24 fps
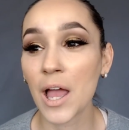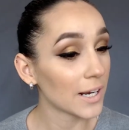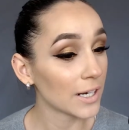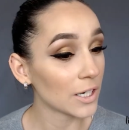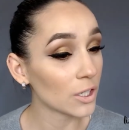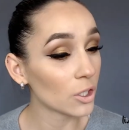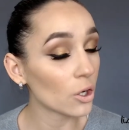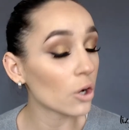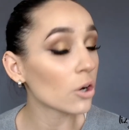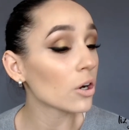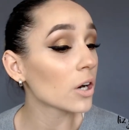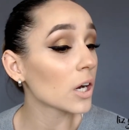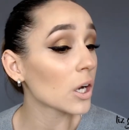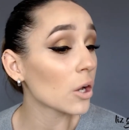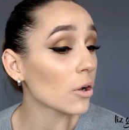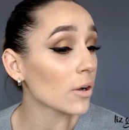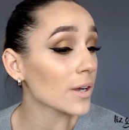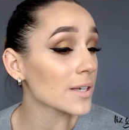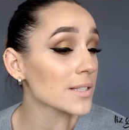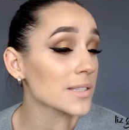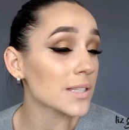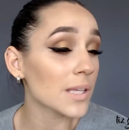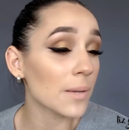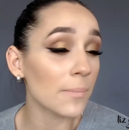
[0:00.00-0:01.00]
No creo que
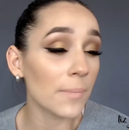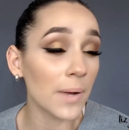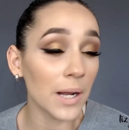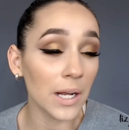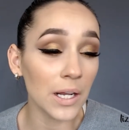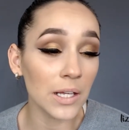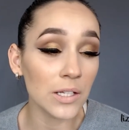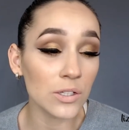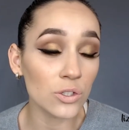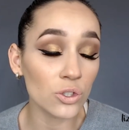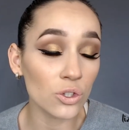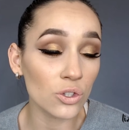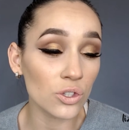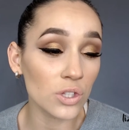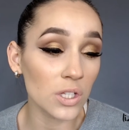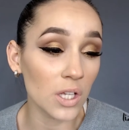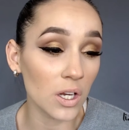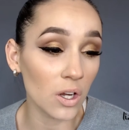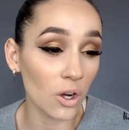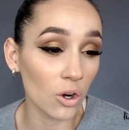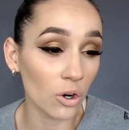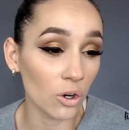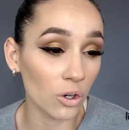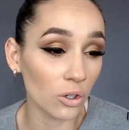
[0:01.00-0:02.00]
esté mal hecho,
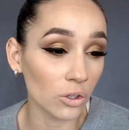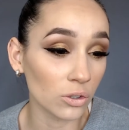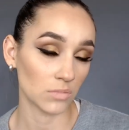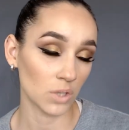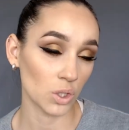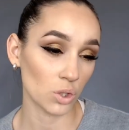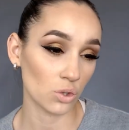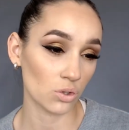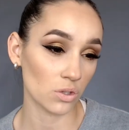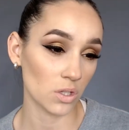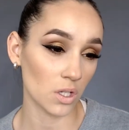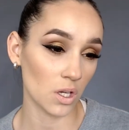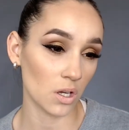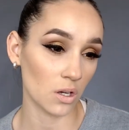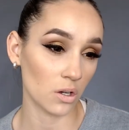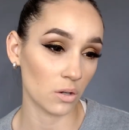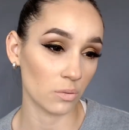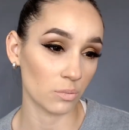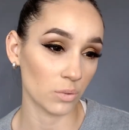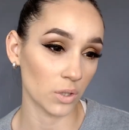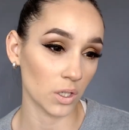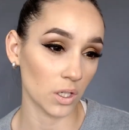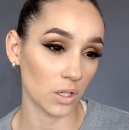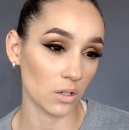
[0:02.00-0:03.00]
sino, no sé,
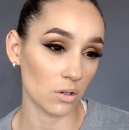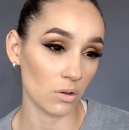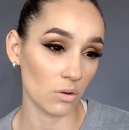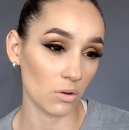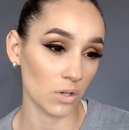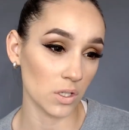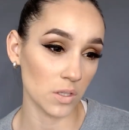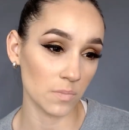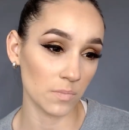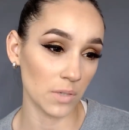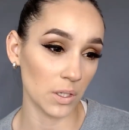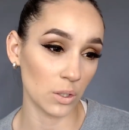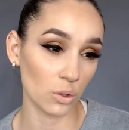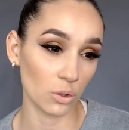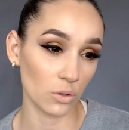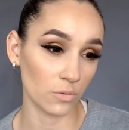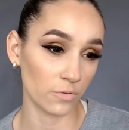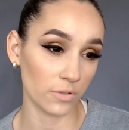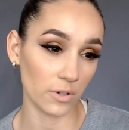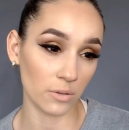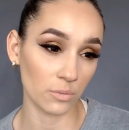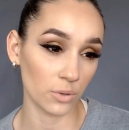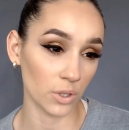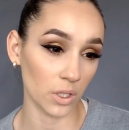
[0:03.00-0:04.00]
como que no es mi
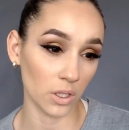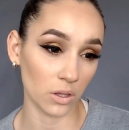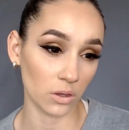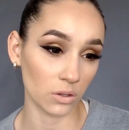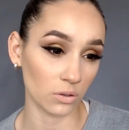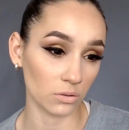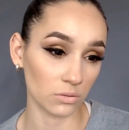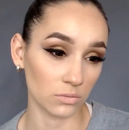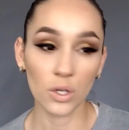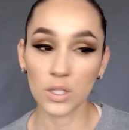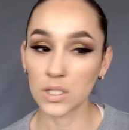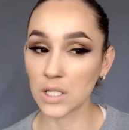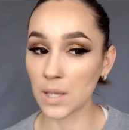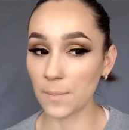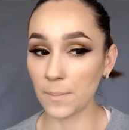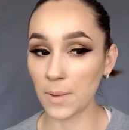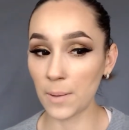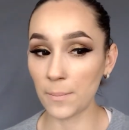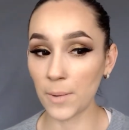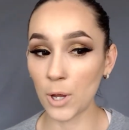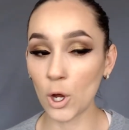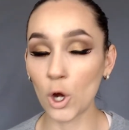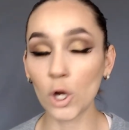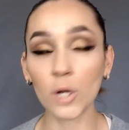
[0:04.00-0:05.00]
look favorito. O sea,
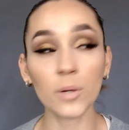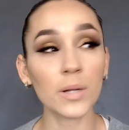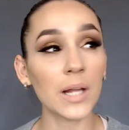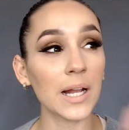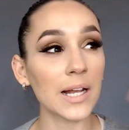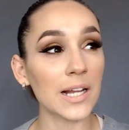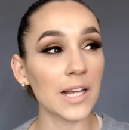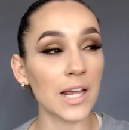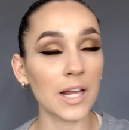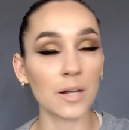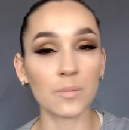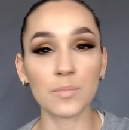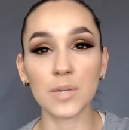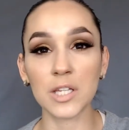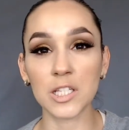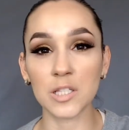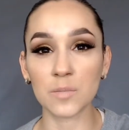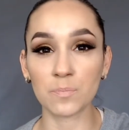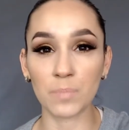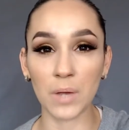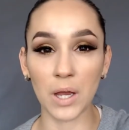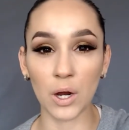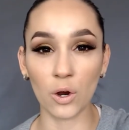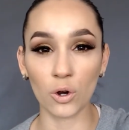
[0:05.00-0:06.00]
me veo en, el, en mi
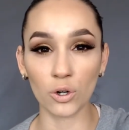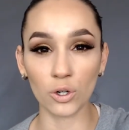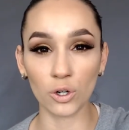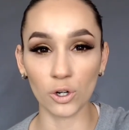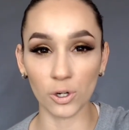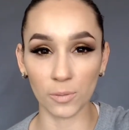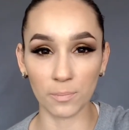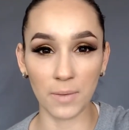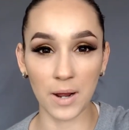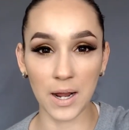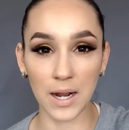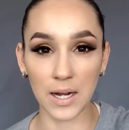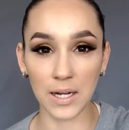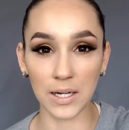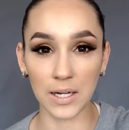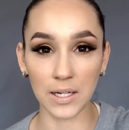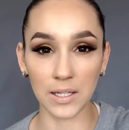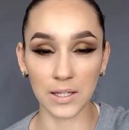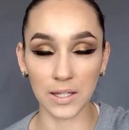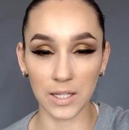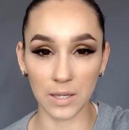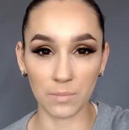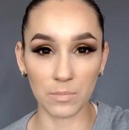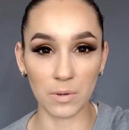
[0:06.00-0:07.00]
espejo
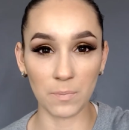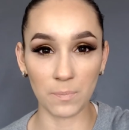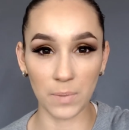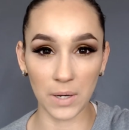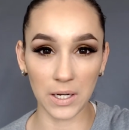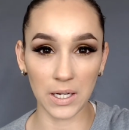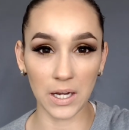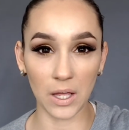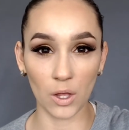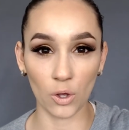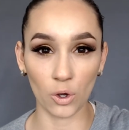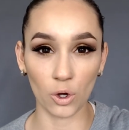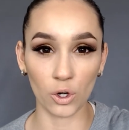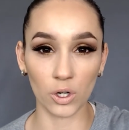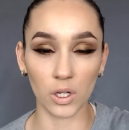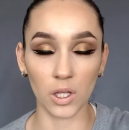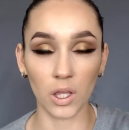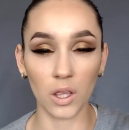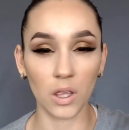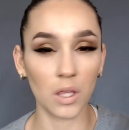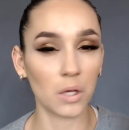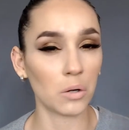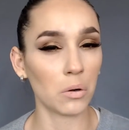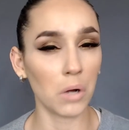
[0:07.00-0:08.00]
normal de mi peinador
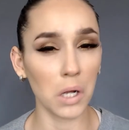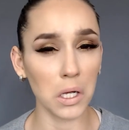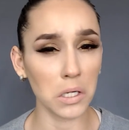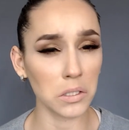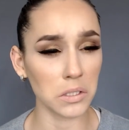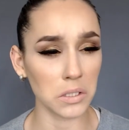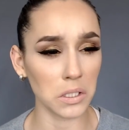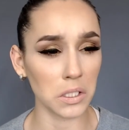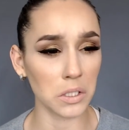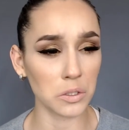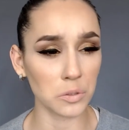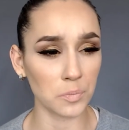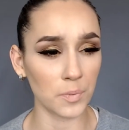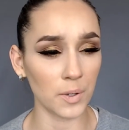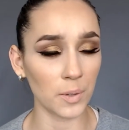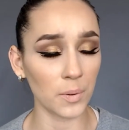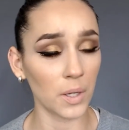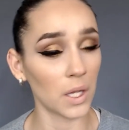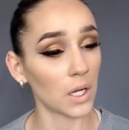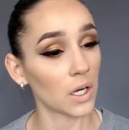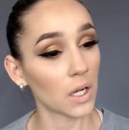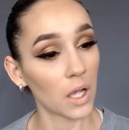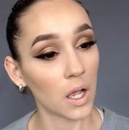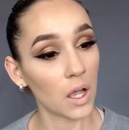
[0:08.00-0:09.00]
y digo, ah, se ve súper
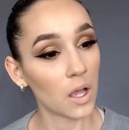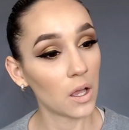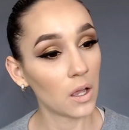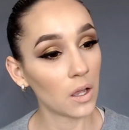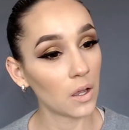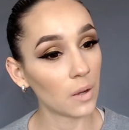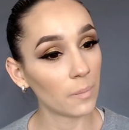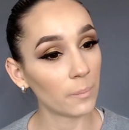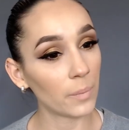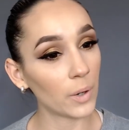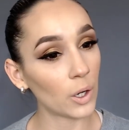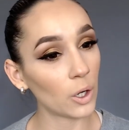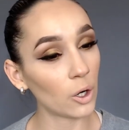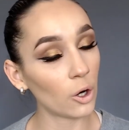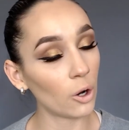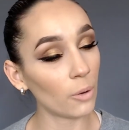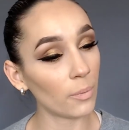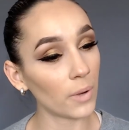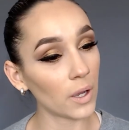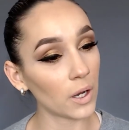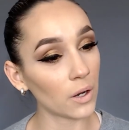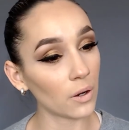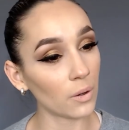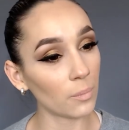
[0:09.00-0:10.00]
bien pero
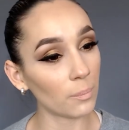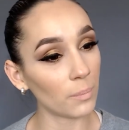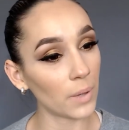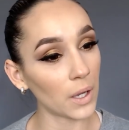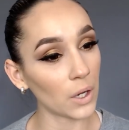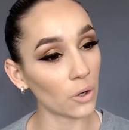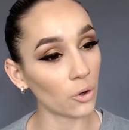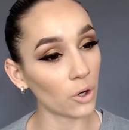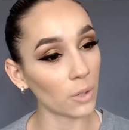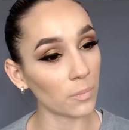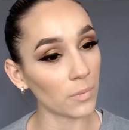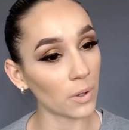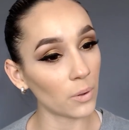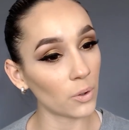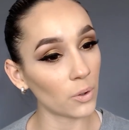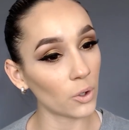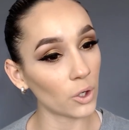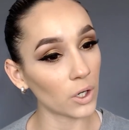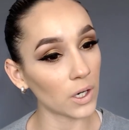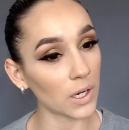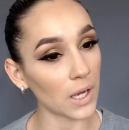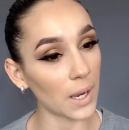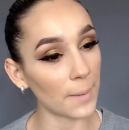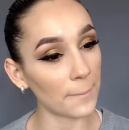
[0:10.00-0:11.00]
luego vengo y me veo
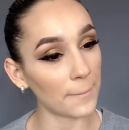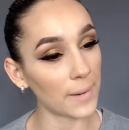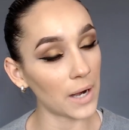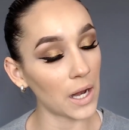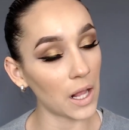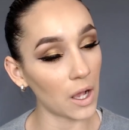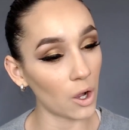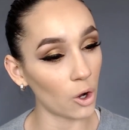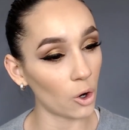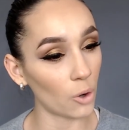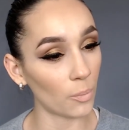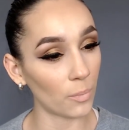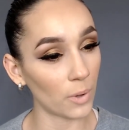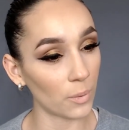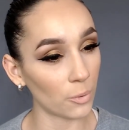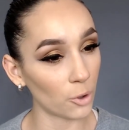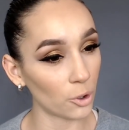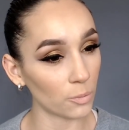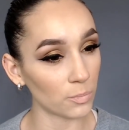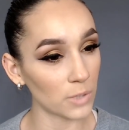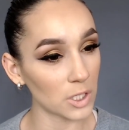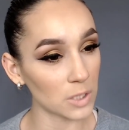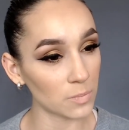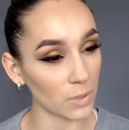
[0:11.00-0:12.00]
en cámara o me veo
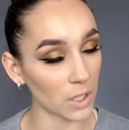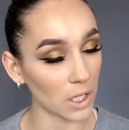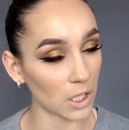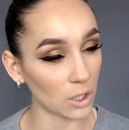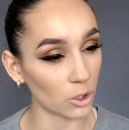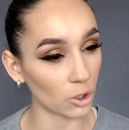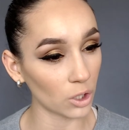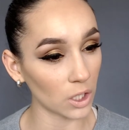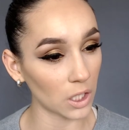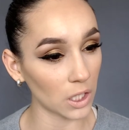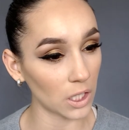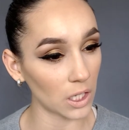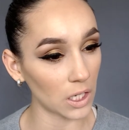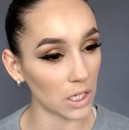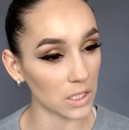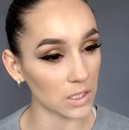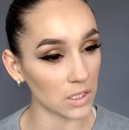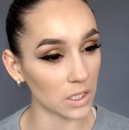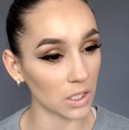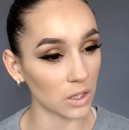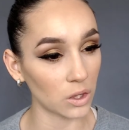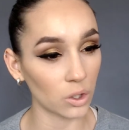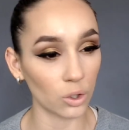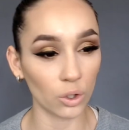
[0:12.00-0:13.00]
en mi espejito aquí del
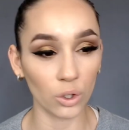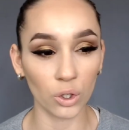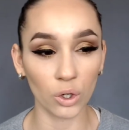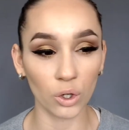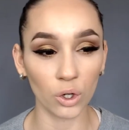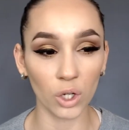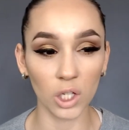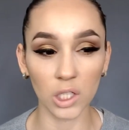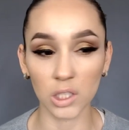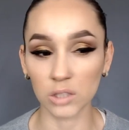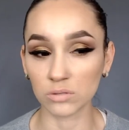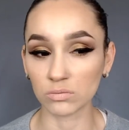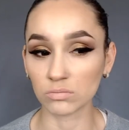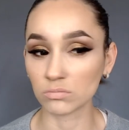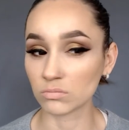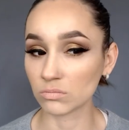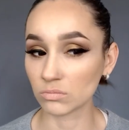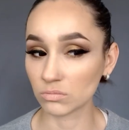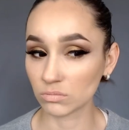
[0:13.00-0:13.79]
escritorio y